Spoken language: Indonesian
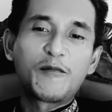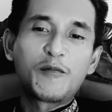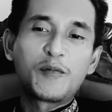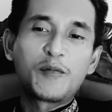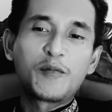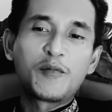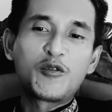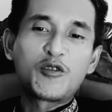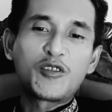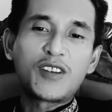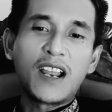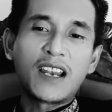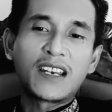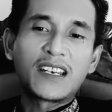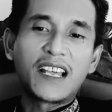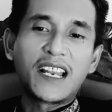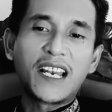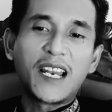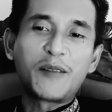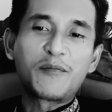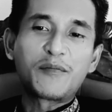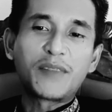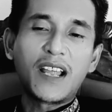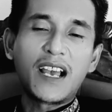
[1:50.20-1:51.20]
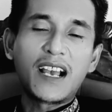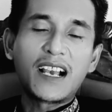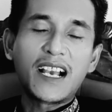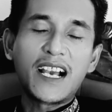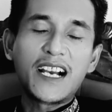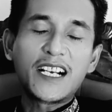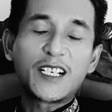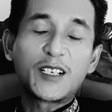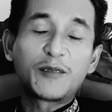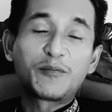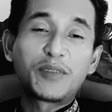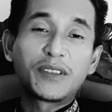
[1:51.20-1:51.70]
bukan dalam
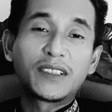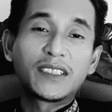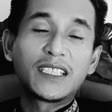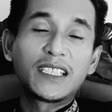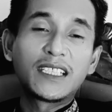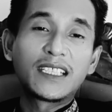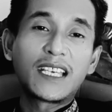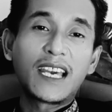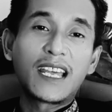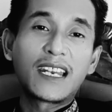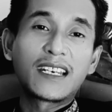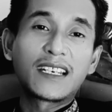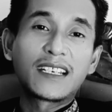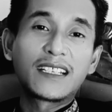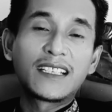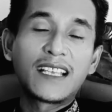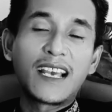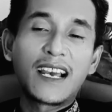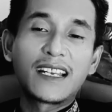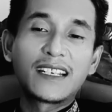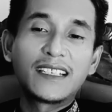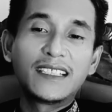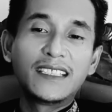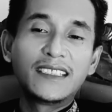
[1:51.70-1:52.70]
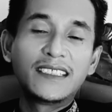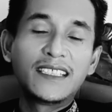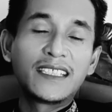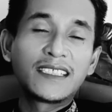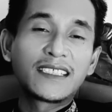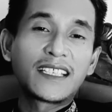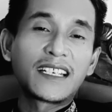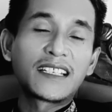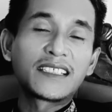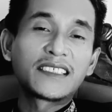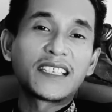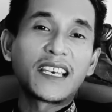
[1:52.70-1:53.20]
rangka kepentingan yang
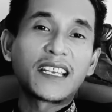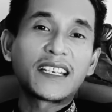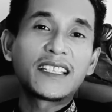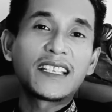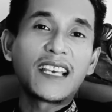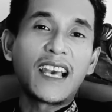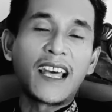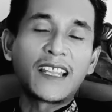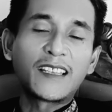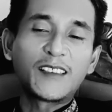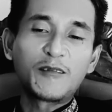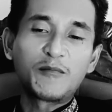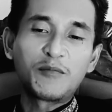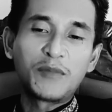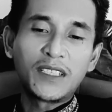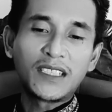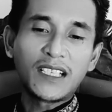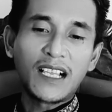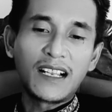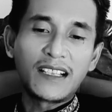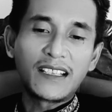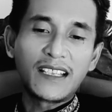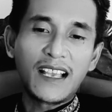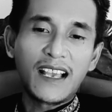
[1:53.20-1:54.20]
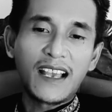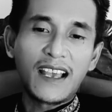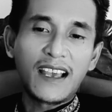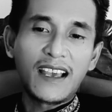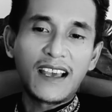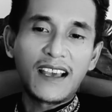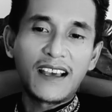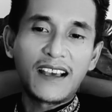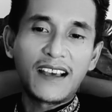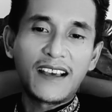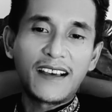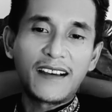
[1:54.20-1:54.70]
diizinkan syariat misalnya
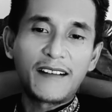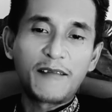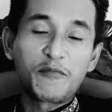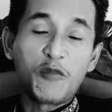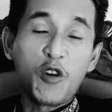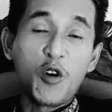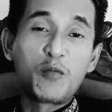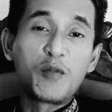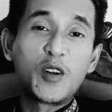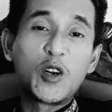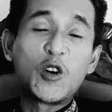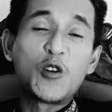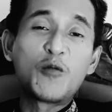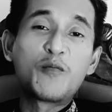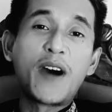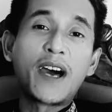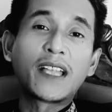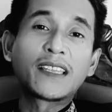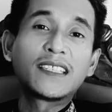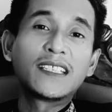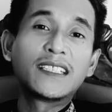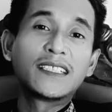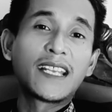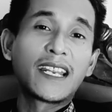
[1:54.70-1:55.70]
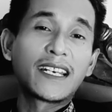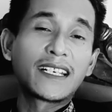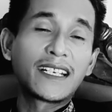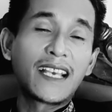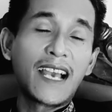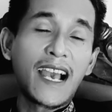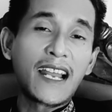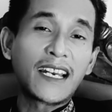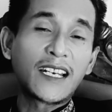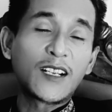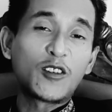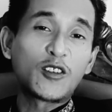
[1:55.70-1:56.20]
mau mengobati dan
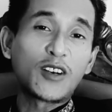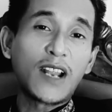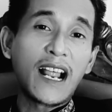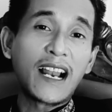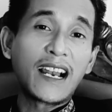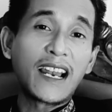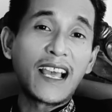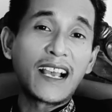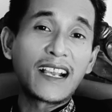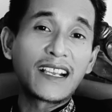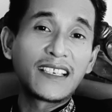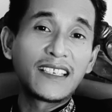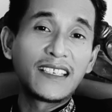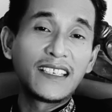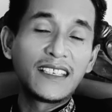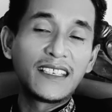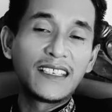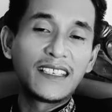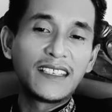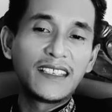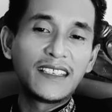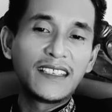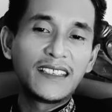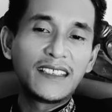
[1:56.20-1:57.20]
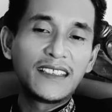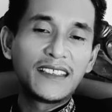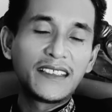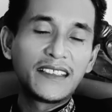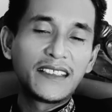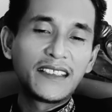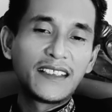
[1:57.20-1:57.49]
gak ada orang lagi